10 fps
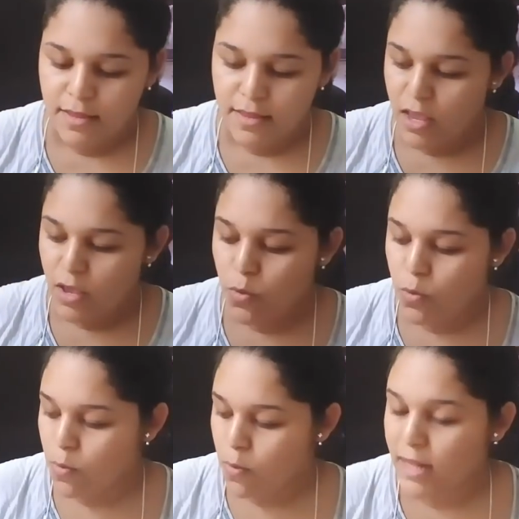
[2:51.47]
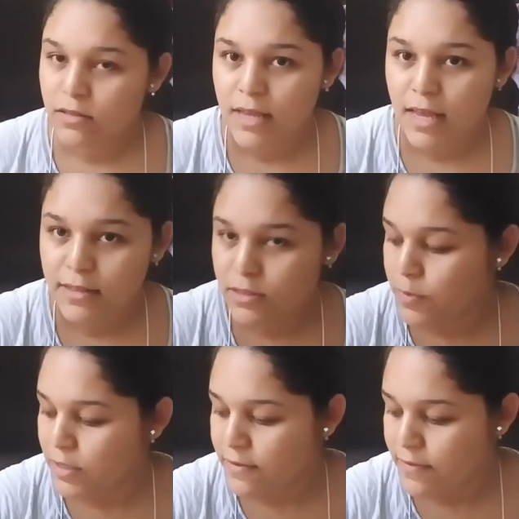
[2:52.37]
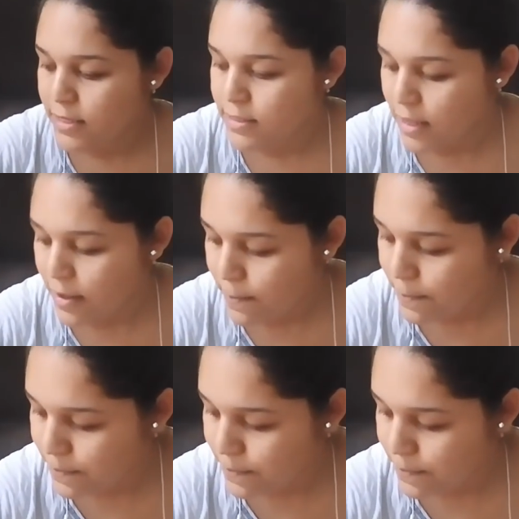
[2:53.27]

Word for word: Tenho quatro delas disponíveis, tá?